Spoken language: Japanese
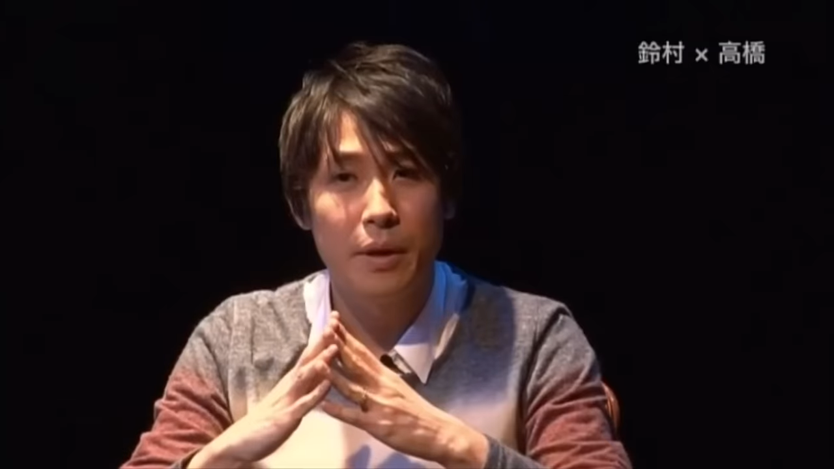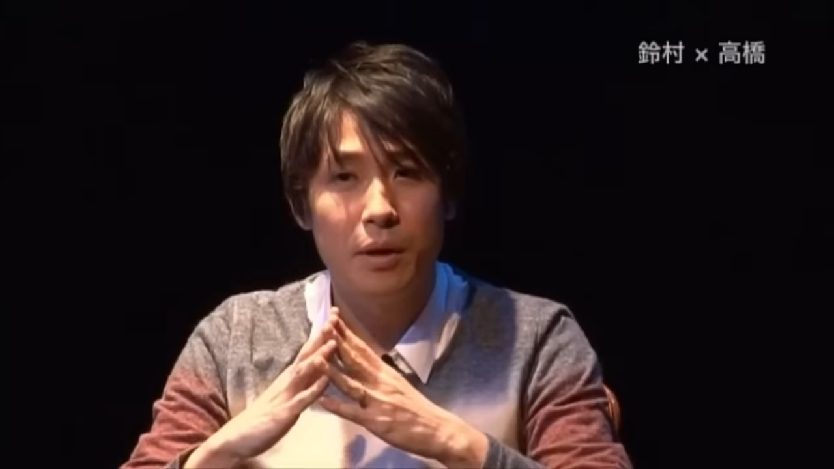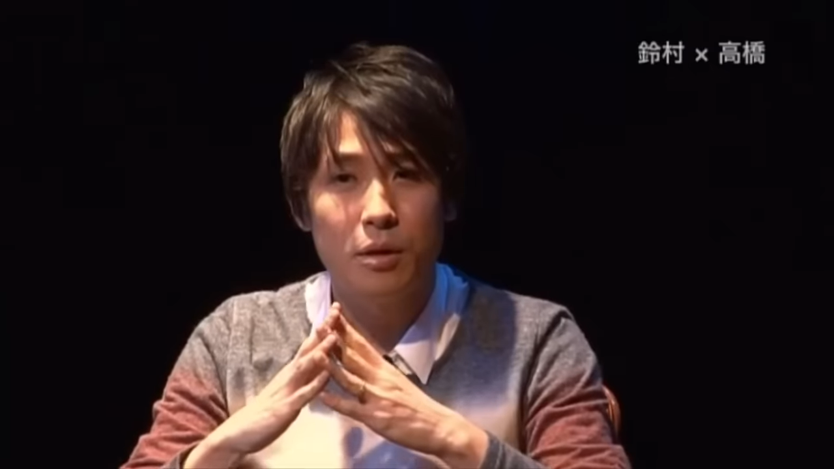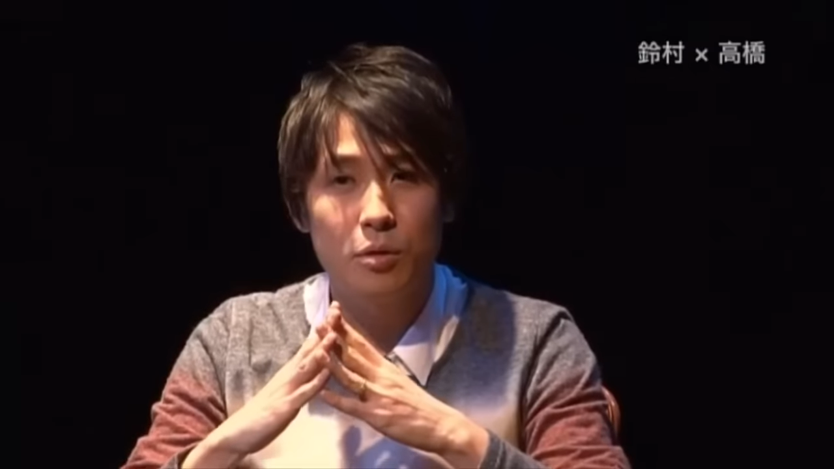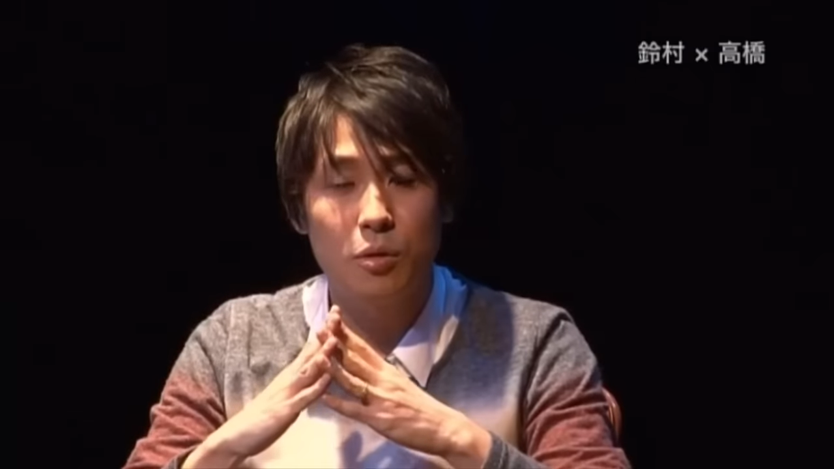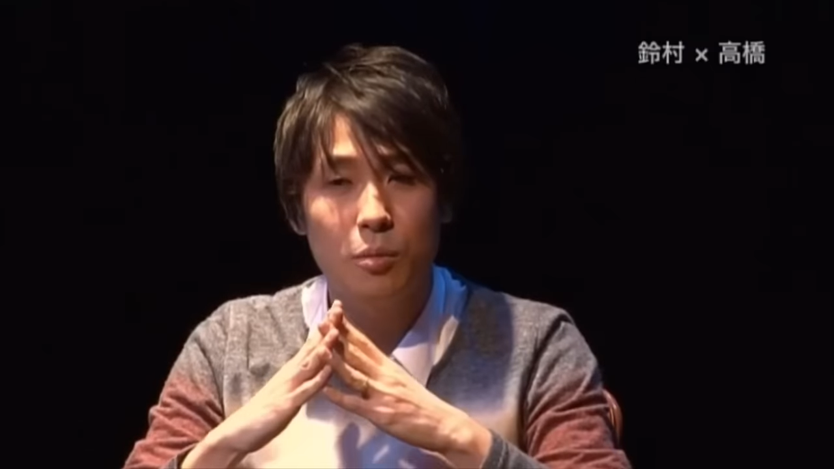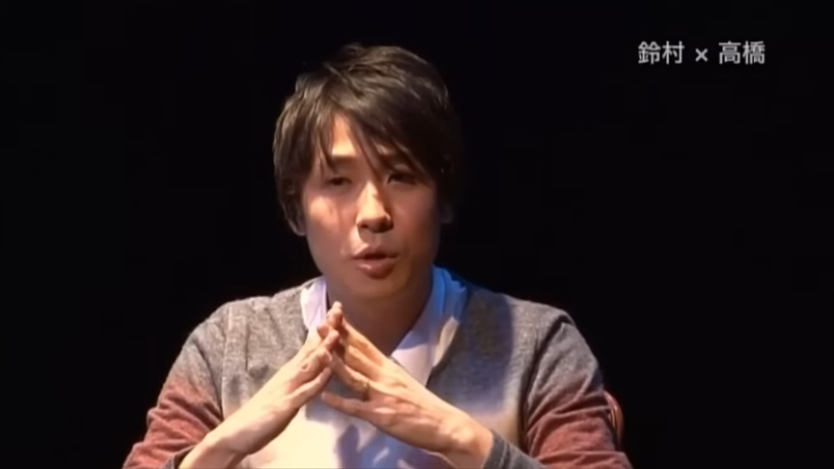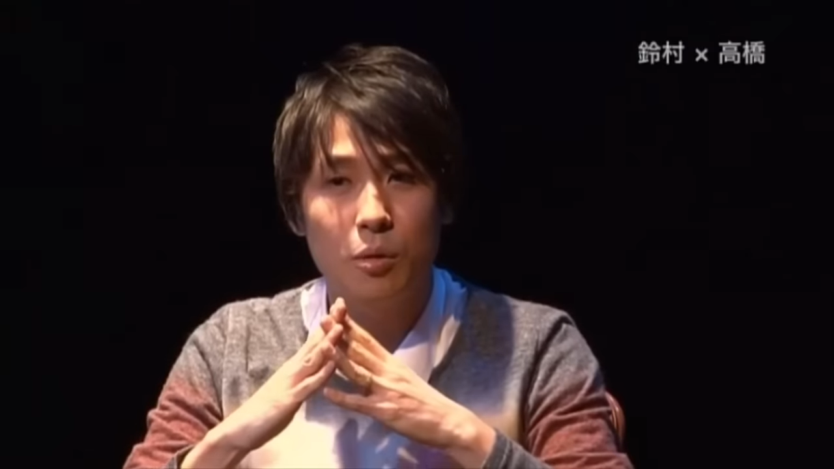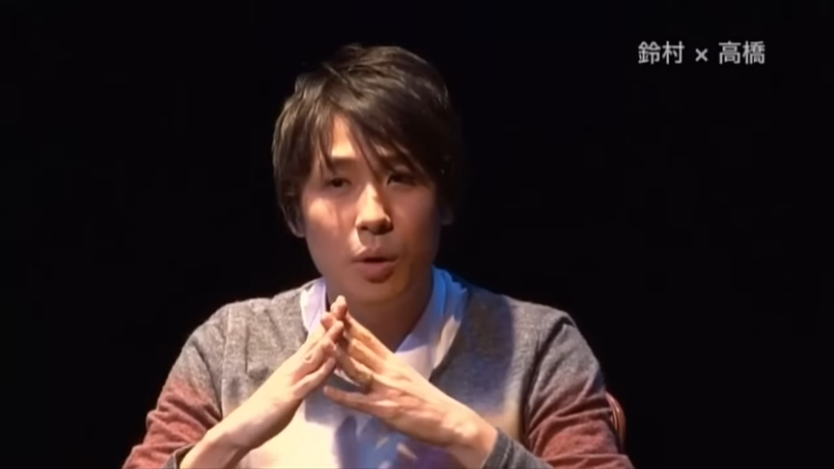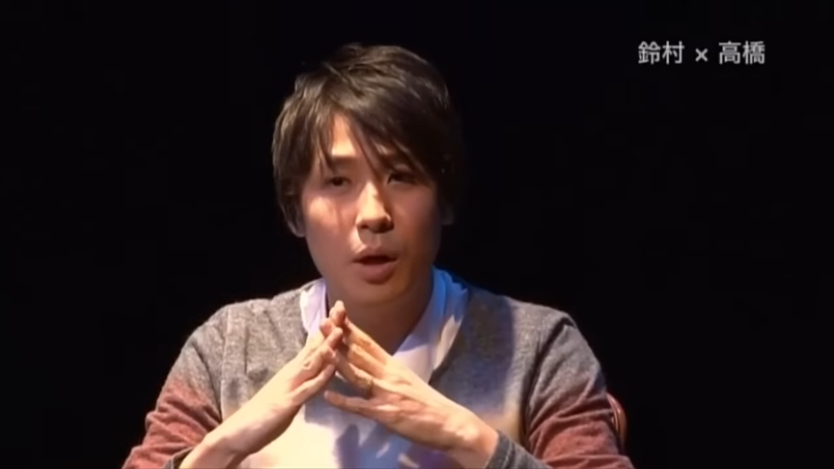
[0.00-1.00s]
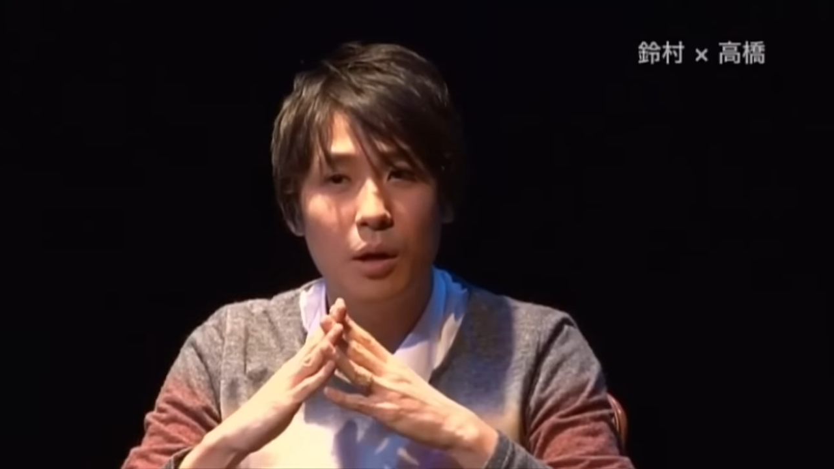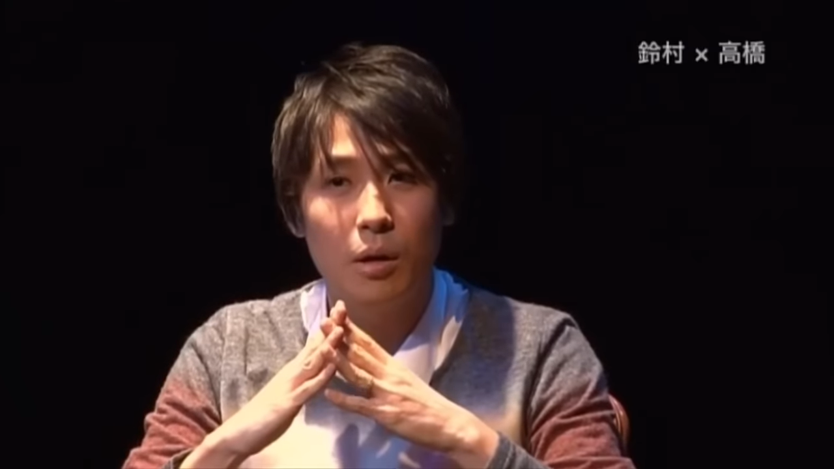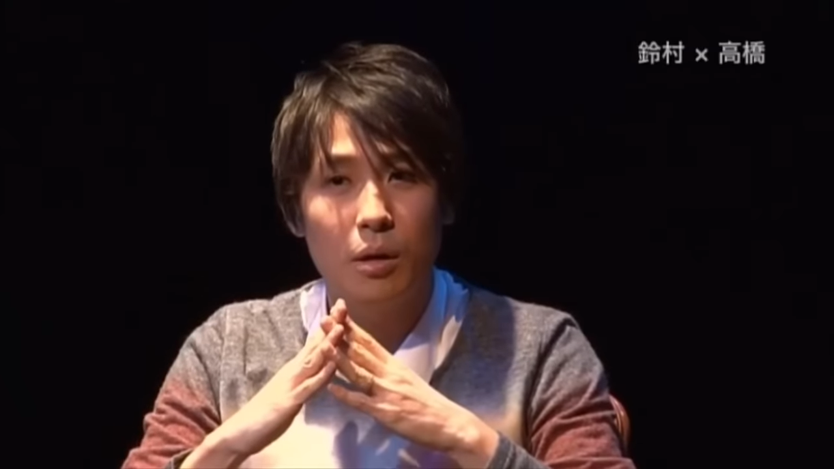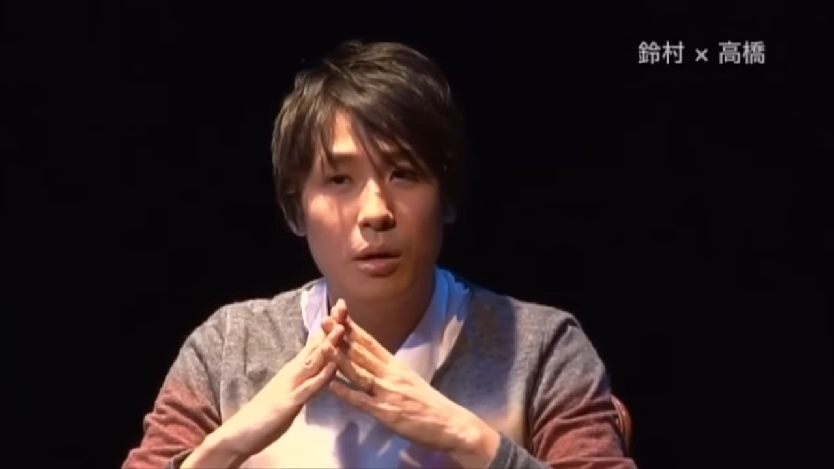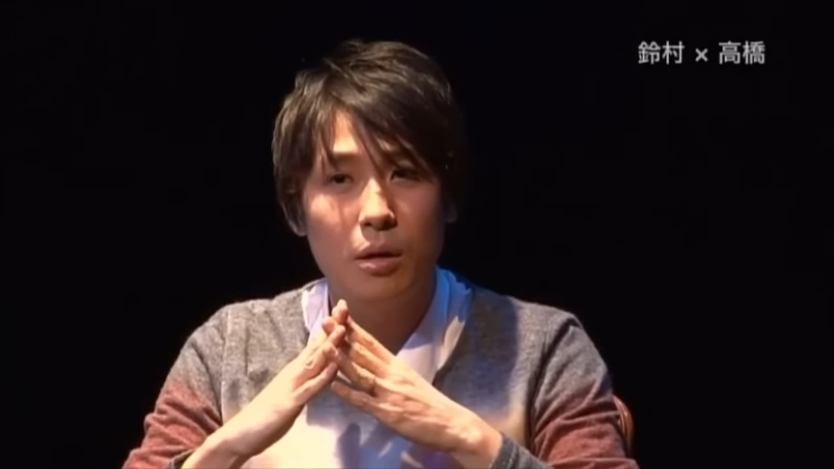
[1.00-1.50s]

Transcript: うん、そういう意味では